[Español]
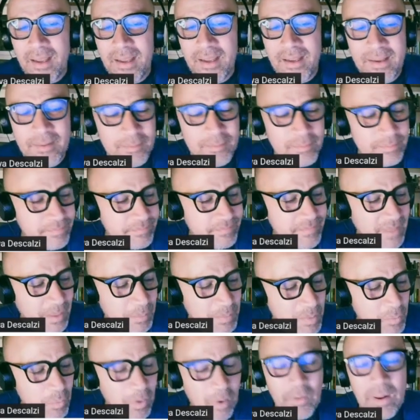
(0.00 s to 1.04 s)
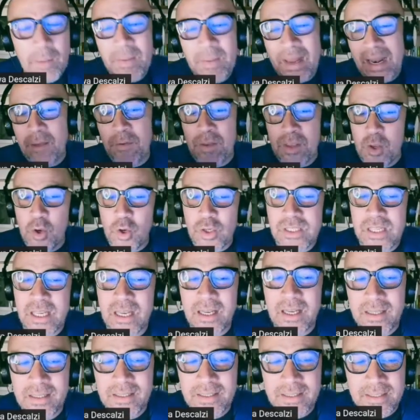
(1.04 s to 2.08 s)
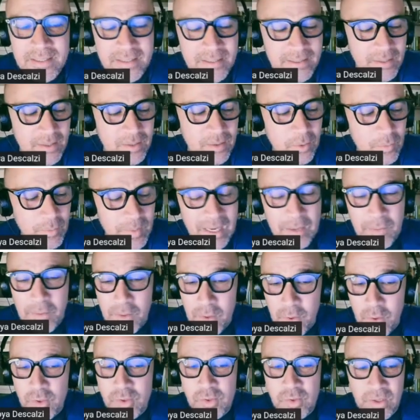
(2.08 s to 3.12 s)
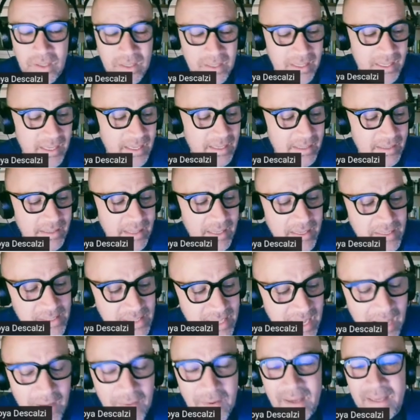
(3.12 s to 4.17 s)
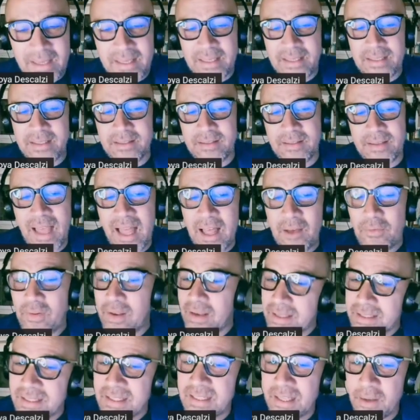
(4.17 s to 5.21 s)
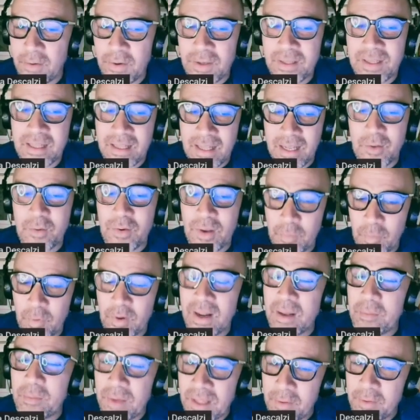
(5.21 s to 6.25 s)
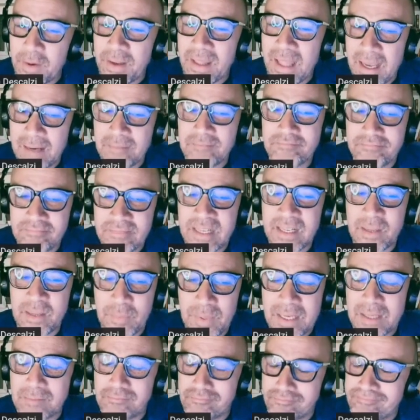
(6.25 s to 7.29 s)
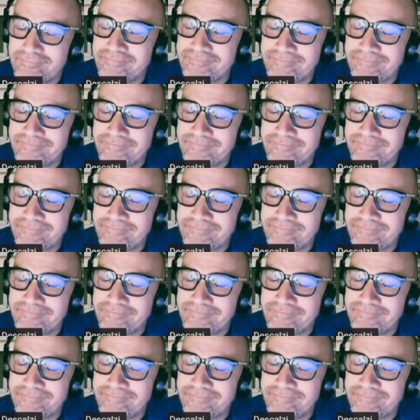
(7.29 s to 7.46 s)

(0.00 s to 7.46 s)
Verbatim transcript: eh, obra maravillosa o maravilloso que te caracterizaba. Y nada, felices de haberte tenido en el programa, de verdad, María Pía.